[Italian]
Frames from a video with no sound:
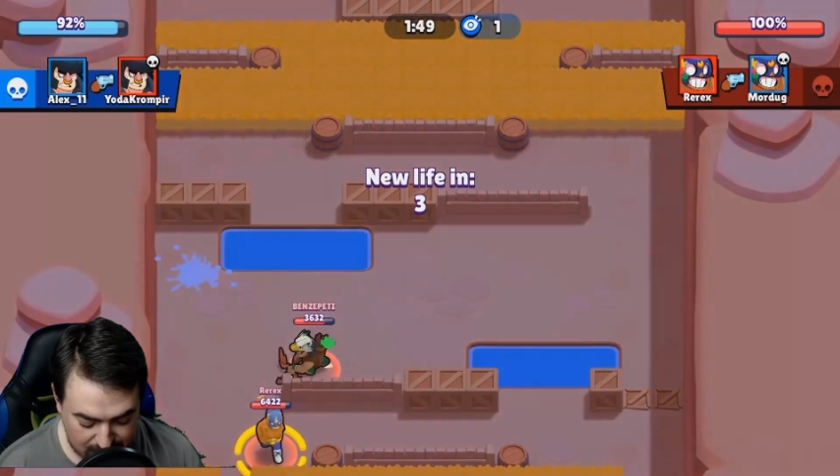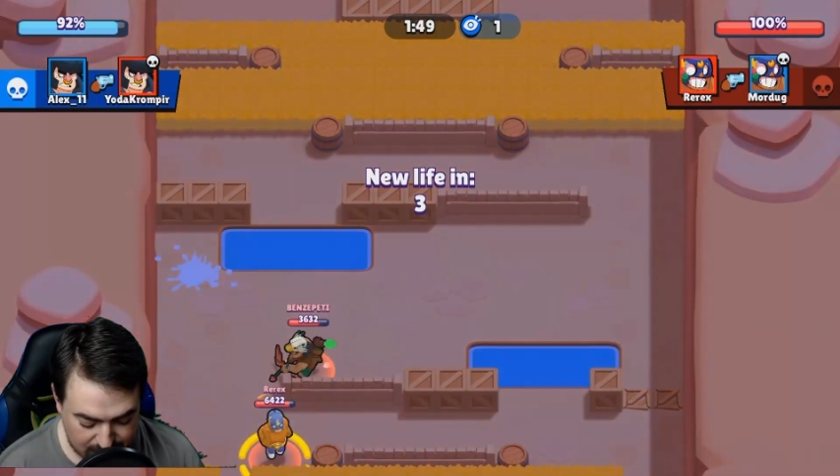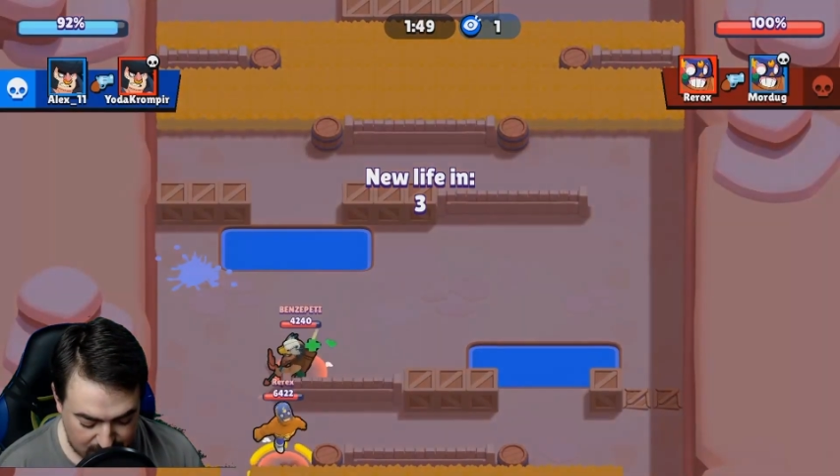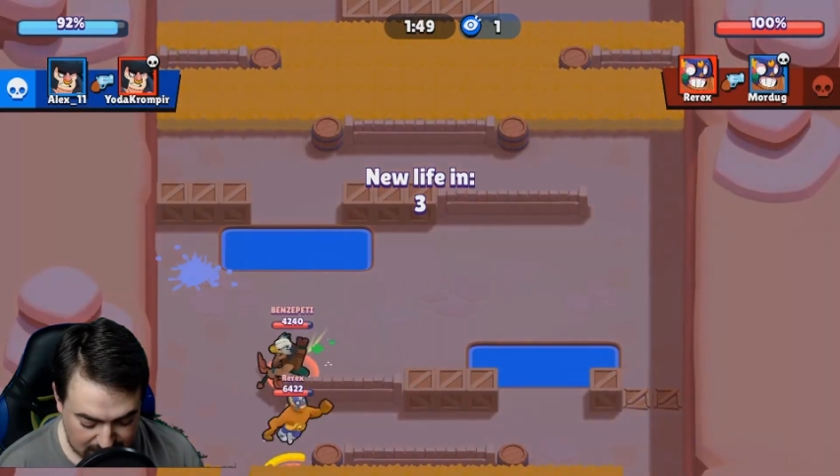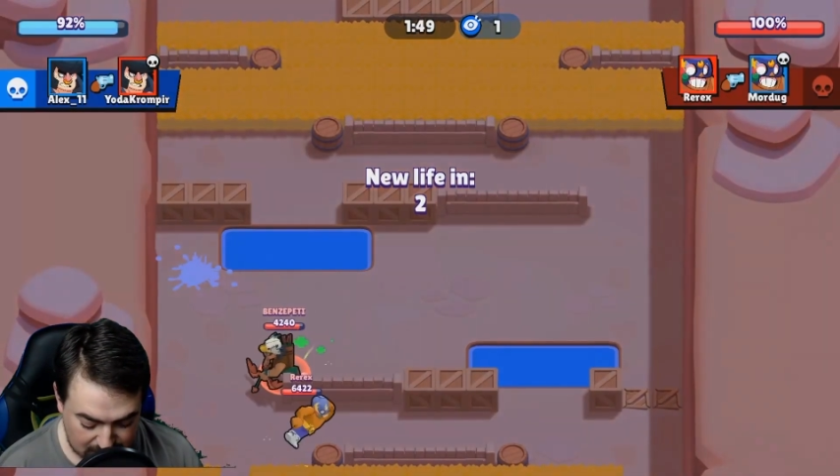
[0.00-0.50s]

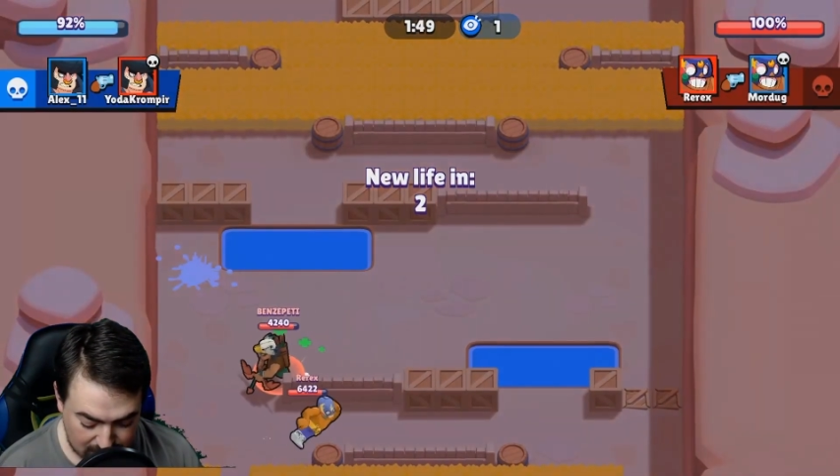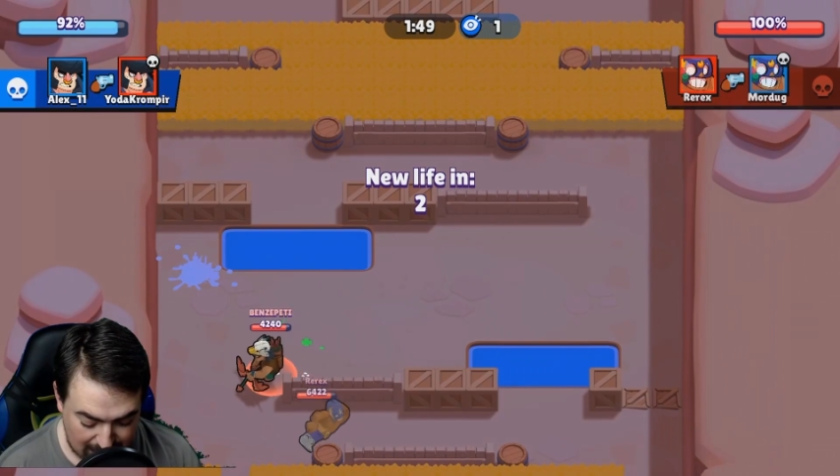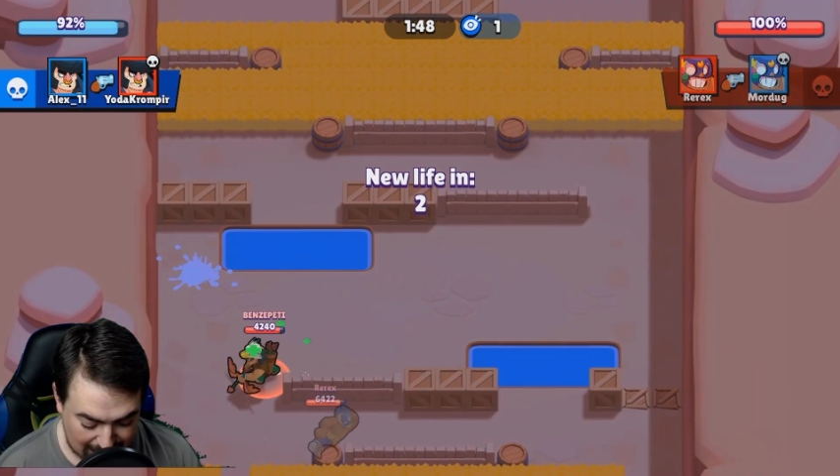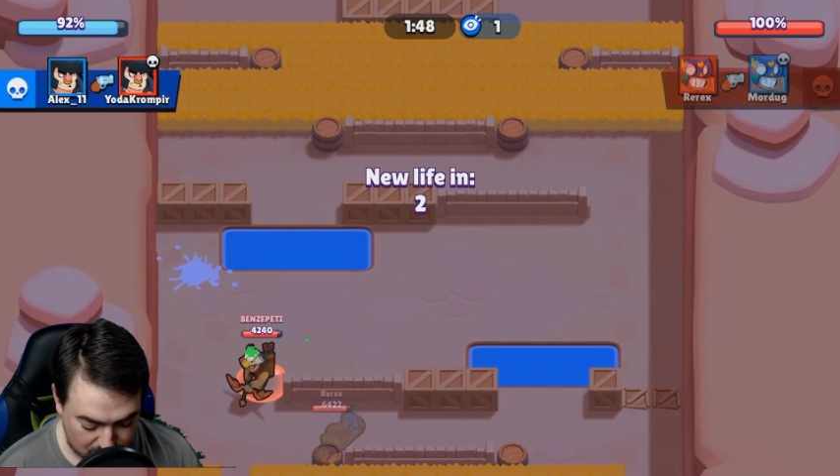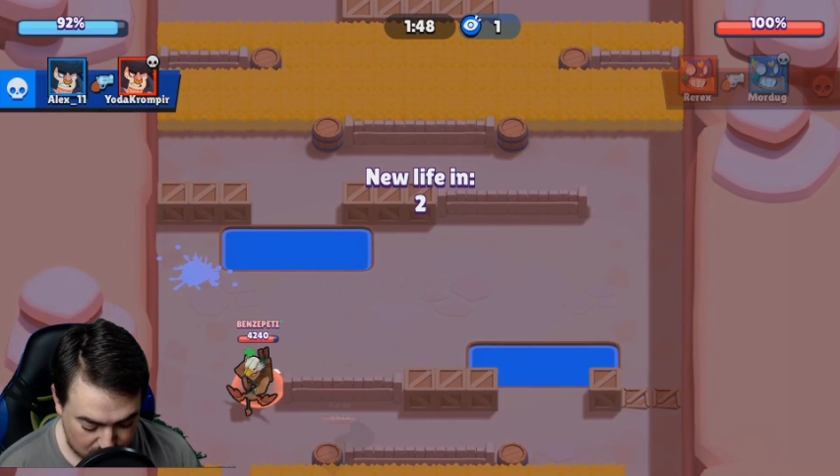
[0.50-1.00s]
fermi mentre
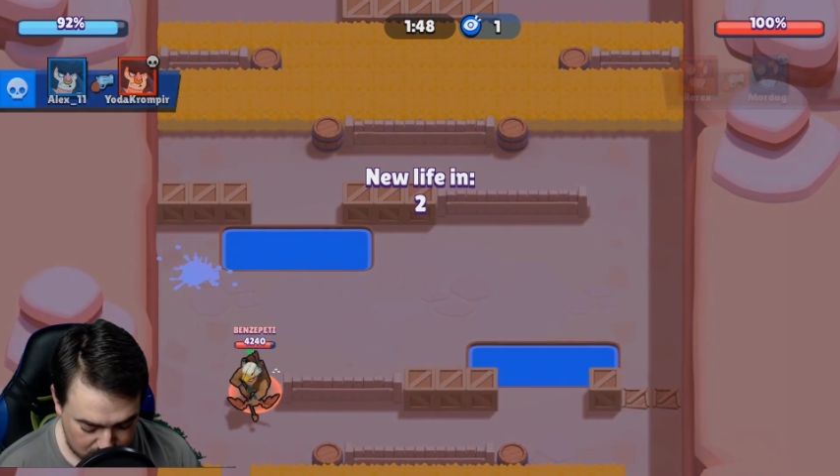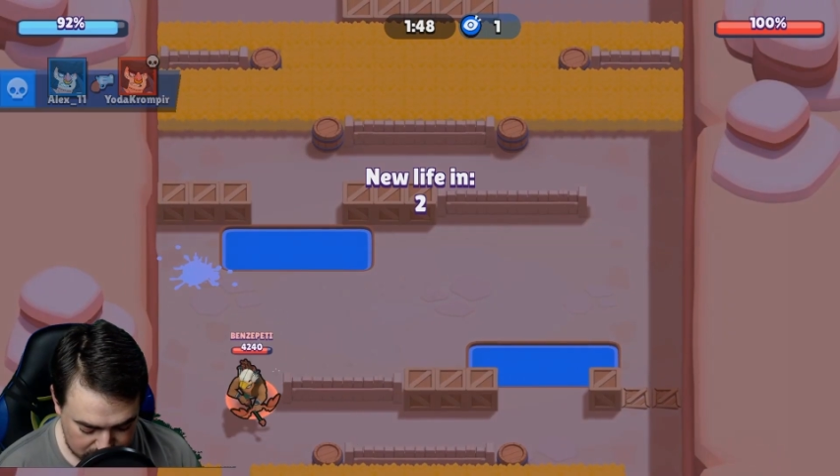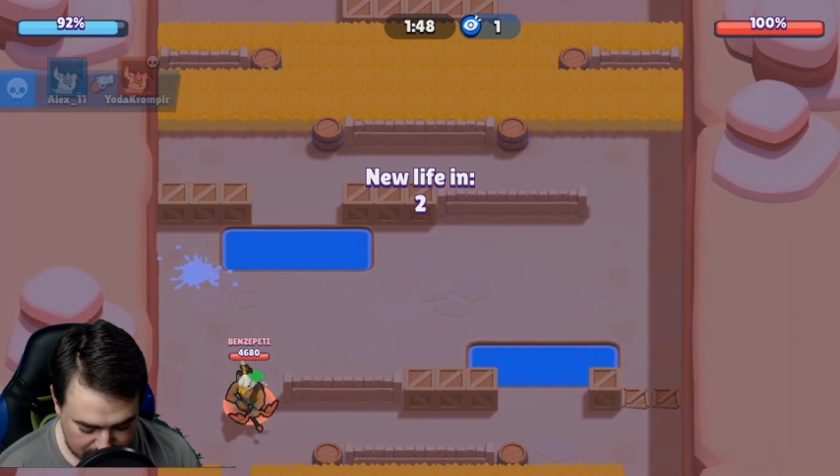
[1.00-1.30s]
quell'altro